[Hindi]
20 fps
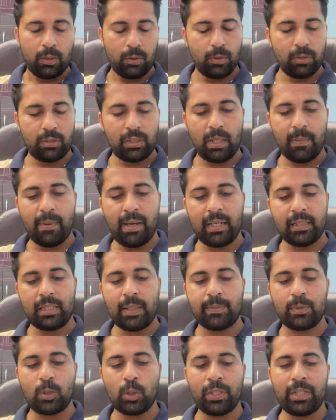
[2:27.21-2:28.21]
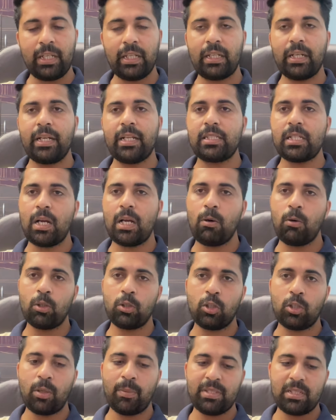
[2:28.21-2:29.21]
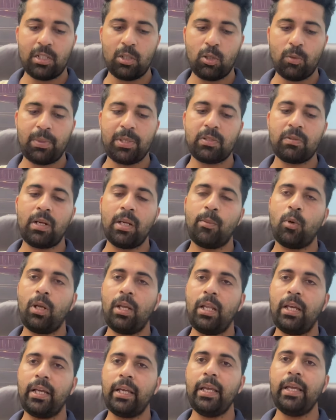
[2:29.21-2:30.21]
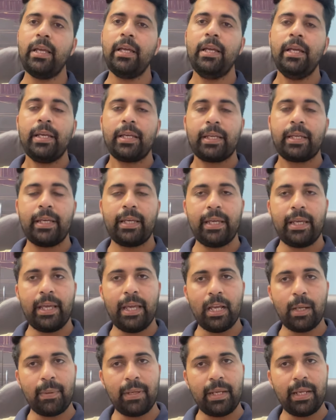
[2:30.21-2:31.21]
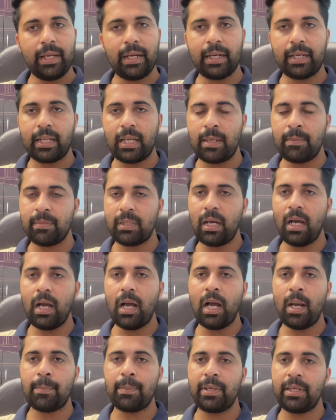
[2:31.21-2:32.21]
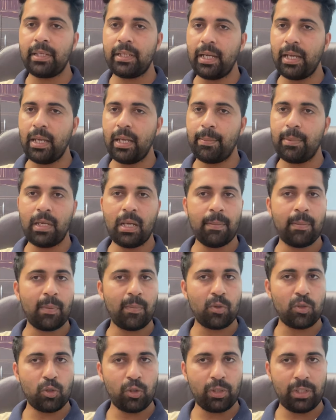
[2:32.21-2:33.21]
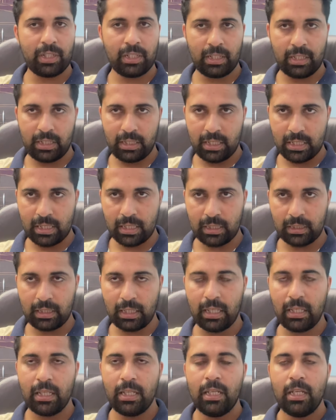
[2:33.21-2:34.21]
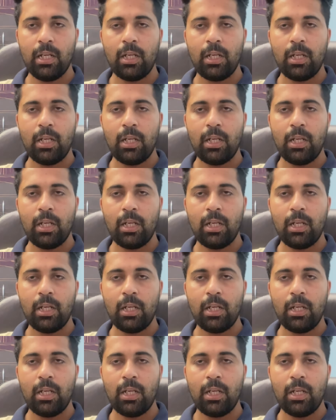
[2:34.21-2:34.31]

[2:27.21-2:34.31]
दूसरी बात आप ज्वाइनिंग करने जाओगे तो कमिश्नर ऑफिस वाले बोल लेंगे कि एक महीने का टाइम था आप नहीं आए अभी हम आपको ज्वाइनिंग नहीं दे सकते